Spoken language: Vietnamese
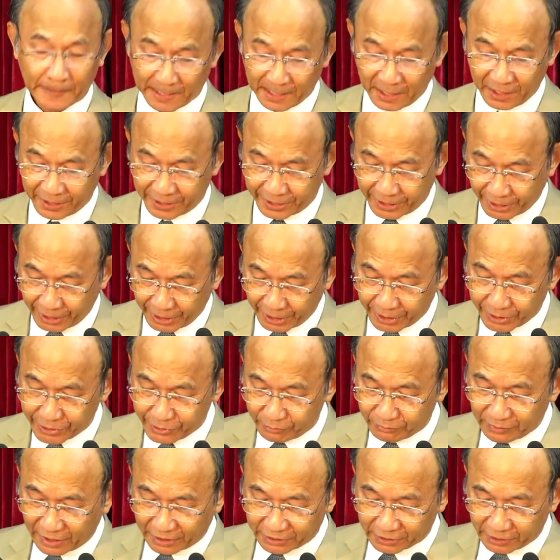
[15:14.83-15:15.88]
khi chúng
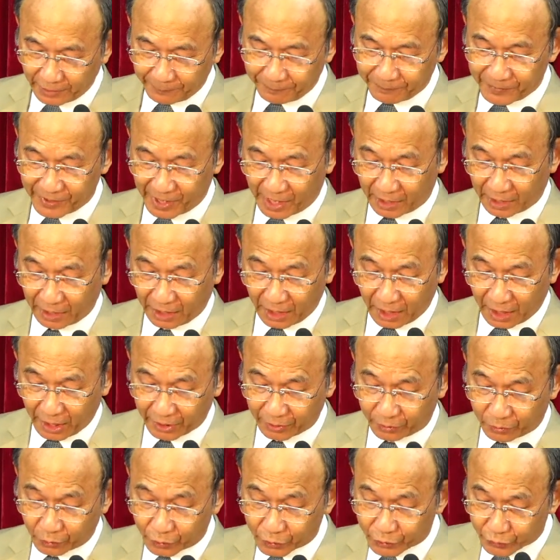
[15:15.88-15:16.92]
ta tiếp nhận lời
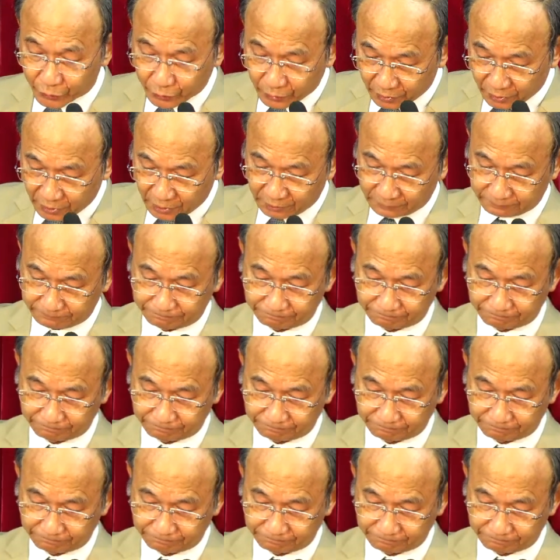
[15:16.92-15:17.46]
của Chúa,